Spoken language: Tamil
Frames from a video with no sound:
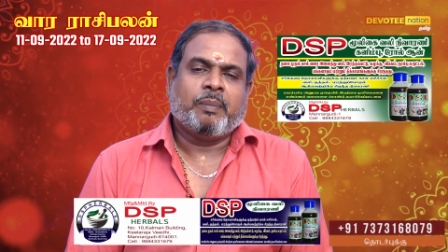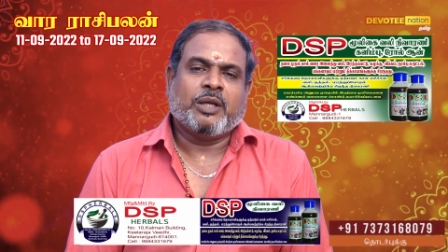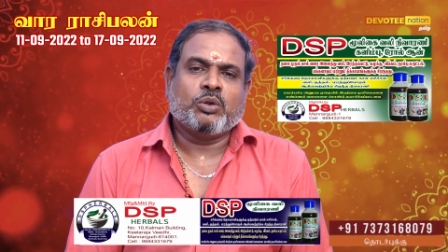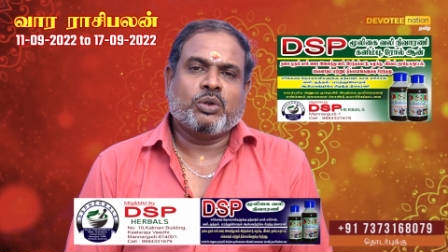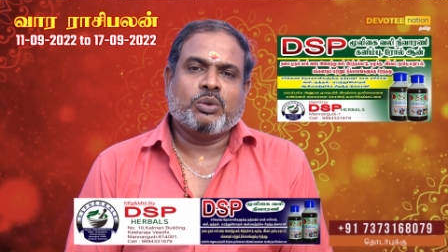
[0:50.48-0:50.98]

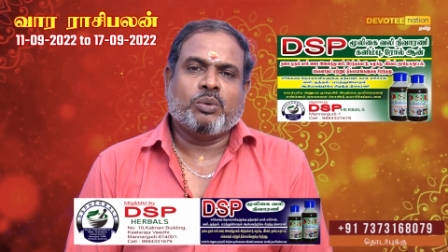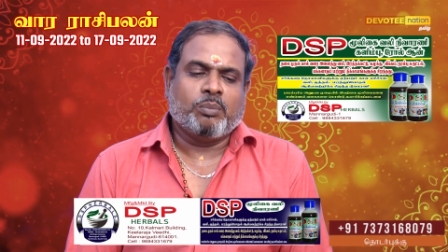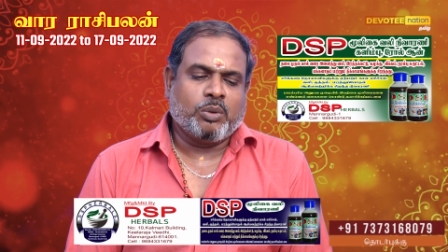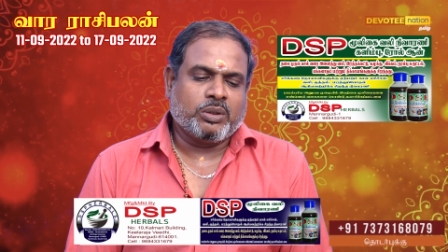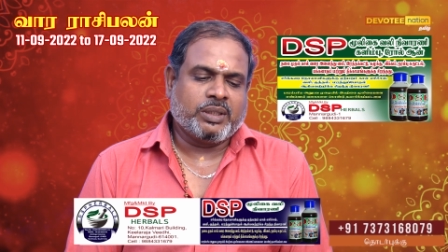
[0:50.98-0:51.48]
பதினொன்று
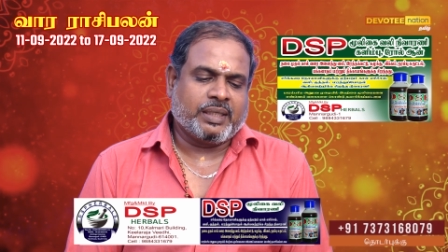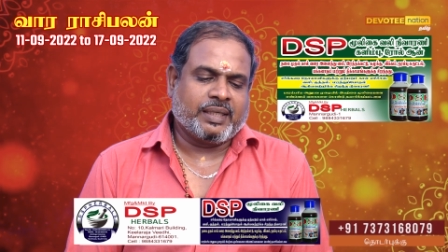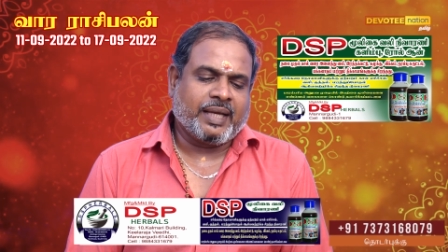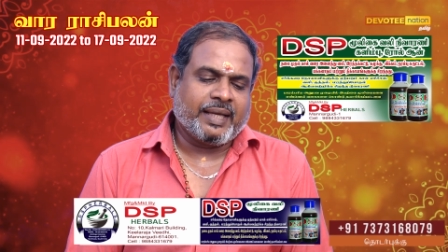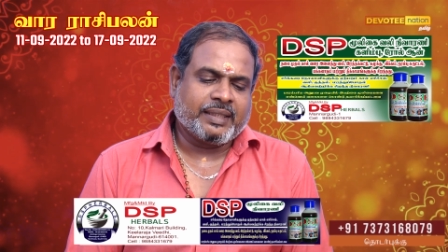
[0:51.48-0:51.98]
ஒம்பது
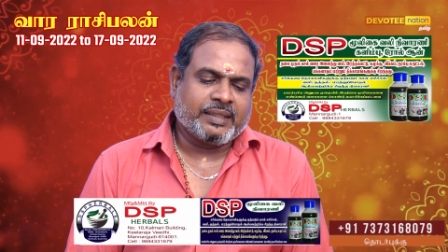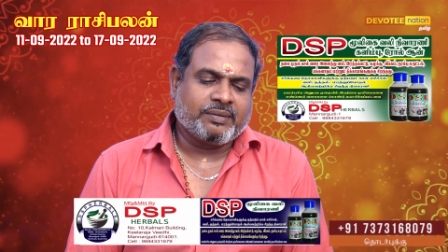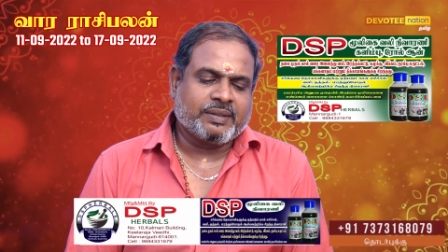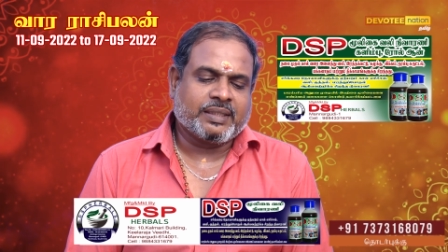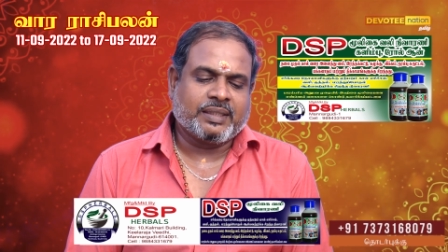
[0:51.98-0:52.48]
ரெண்டாயிரத்தி
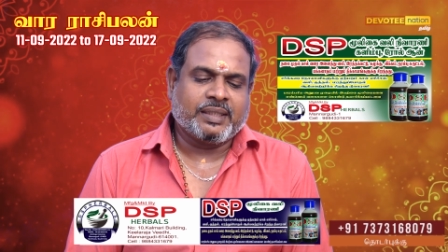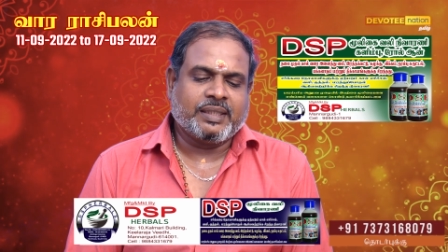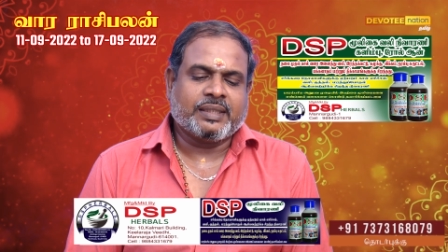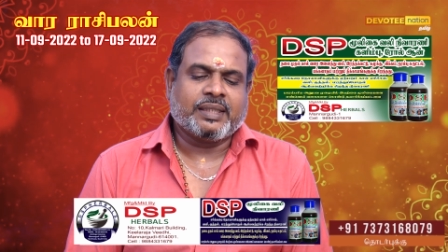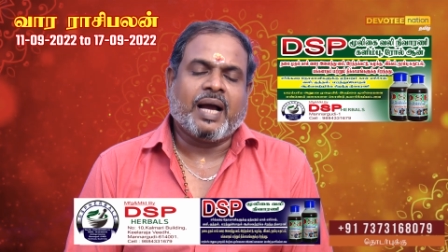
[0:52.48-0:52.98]
இருபத்தி ரெண்டு
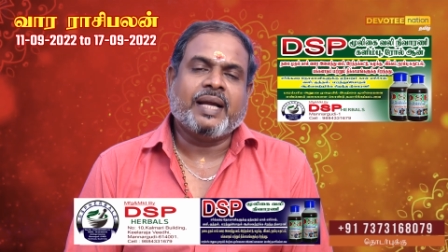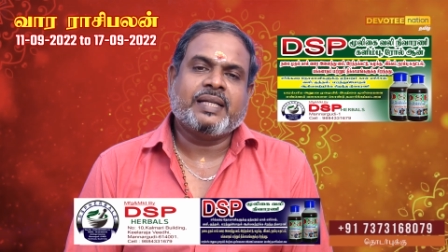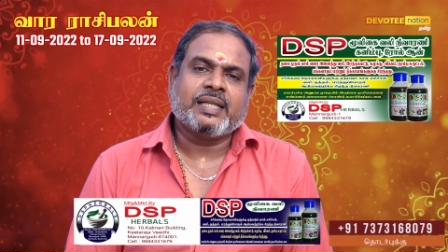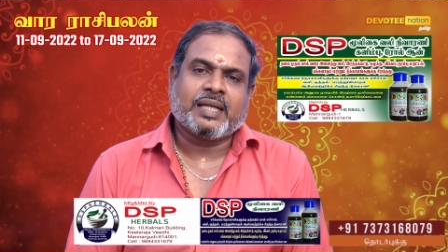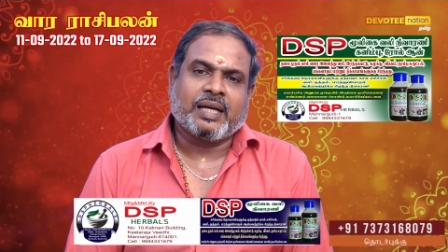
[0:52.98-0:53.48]

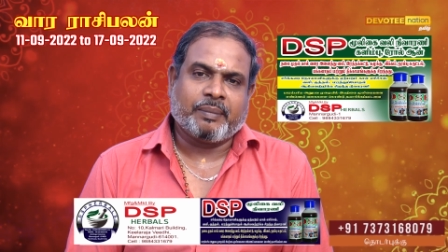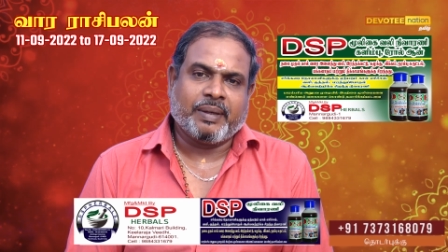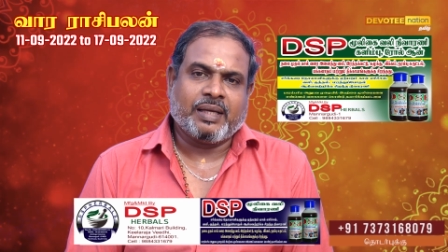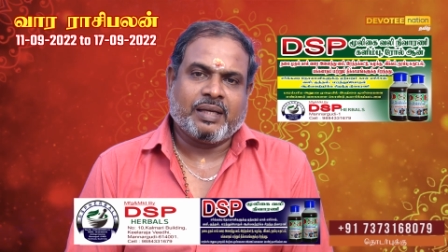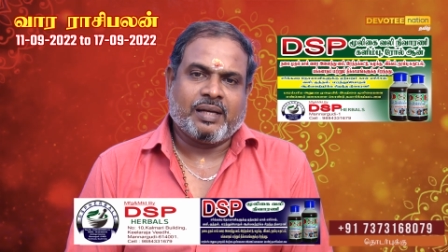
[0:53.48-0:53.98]
ஞாயிற்றுக்கிழமை
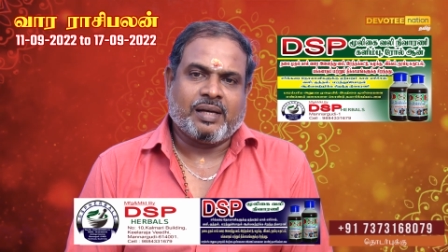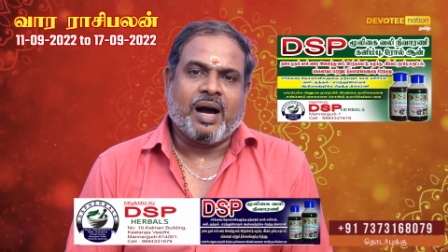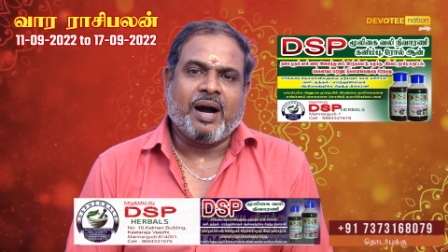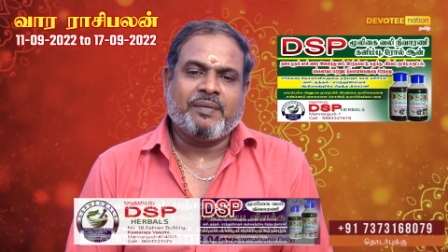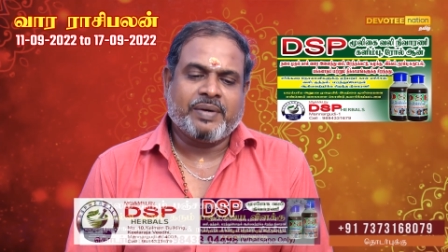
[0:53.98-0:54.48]

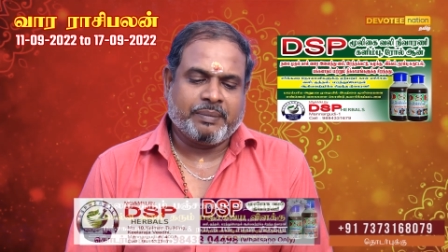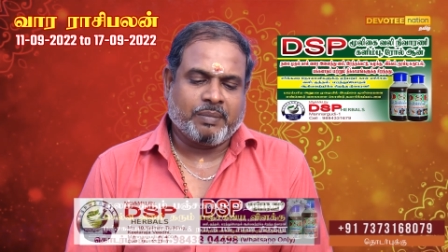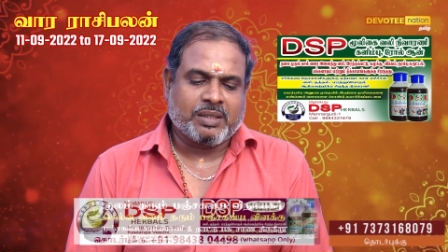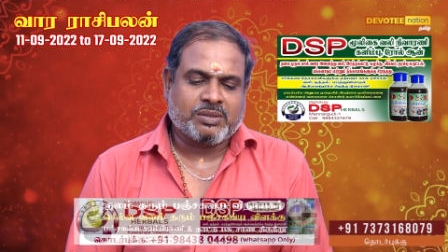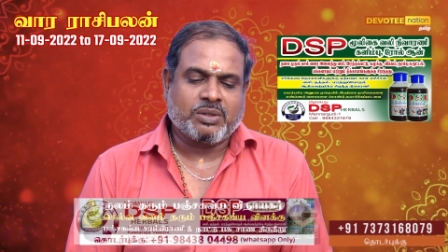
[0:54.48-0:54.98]
ஆவணி
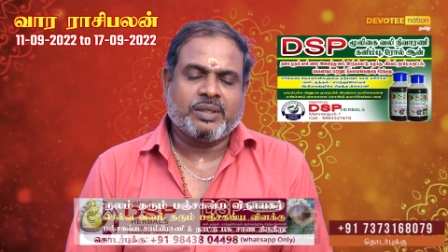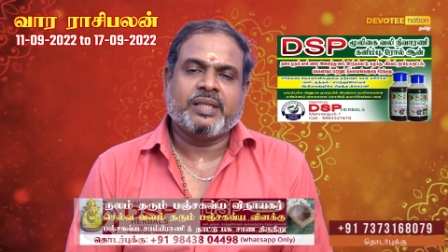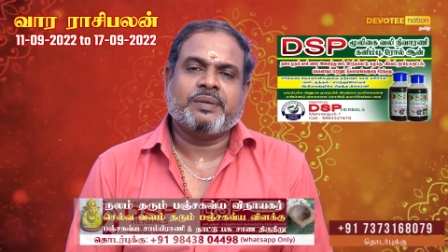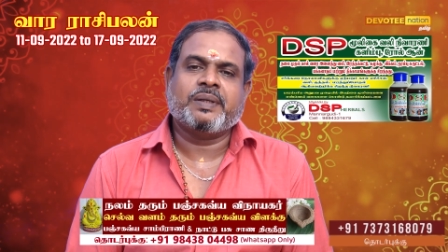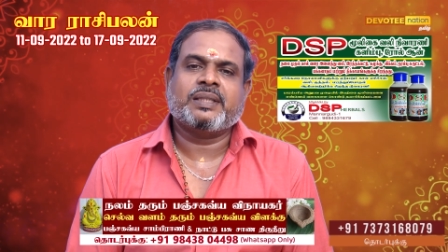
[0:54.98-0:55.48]
மாதம்
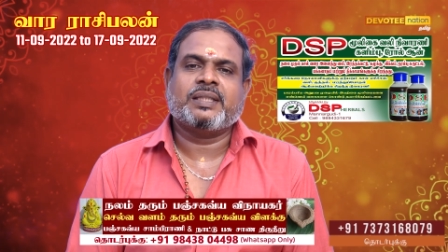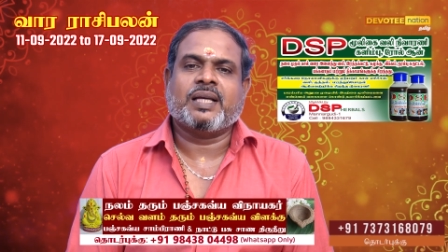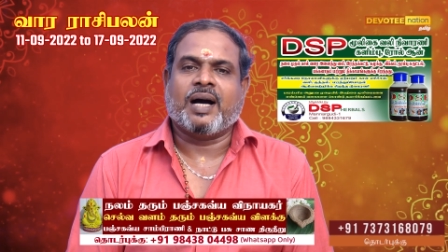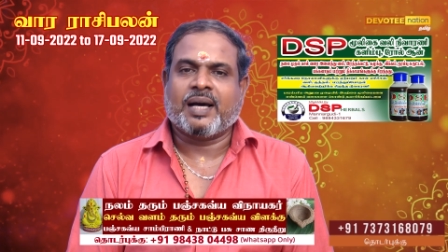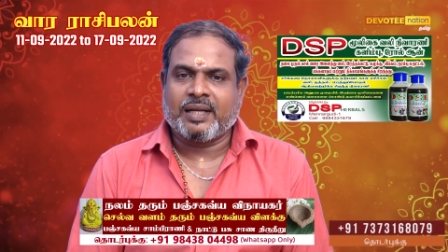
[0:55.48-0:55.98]
இருபத்தி
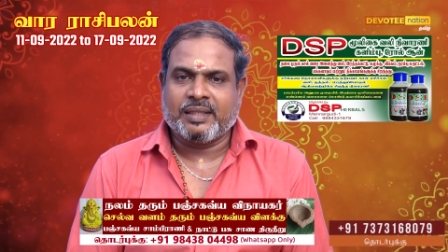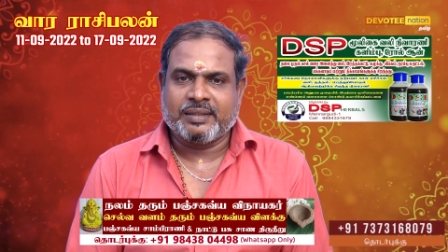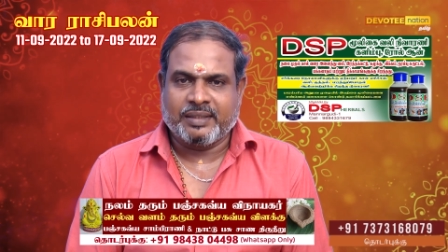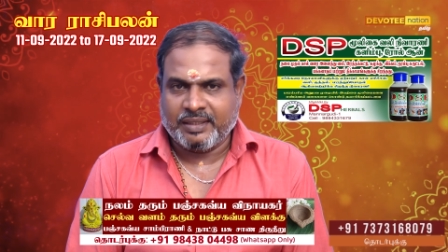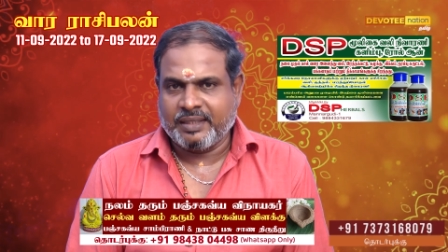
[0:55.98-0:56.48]
ஆறாம்
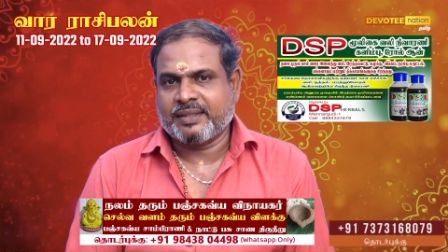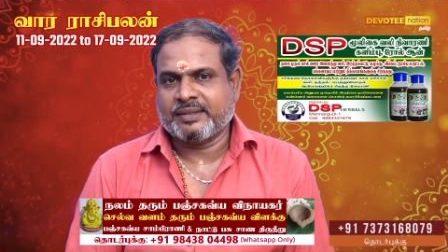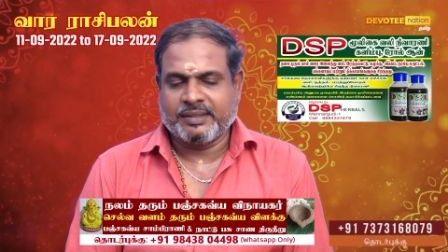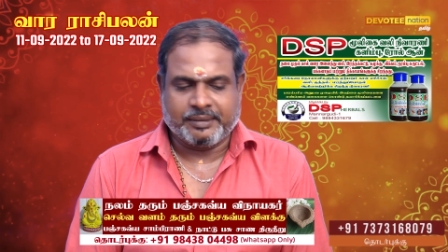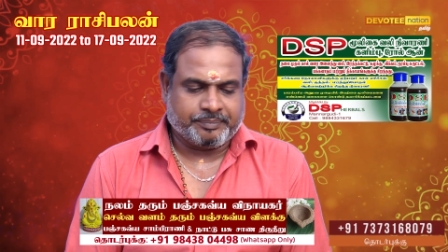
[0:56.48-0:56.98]
தேதியிலிருந்து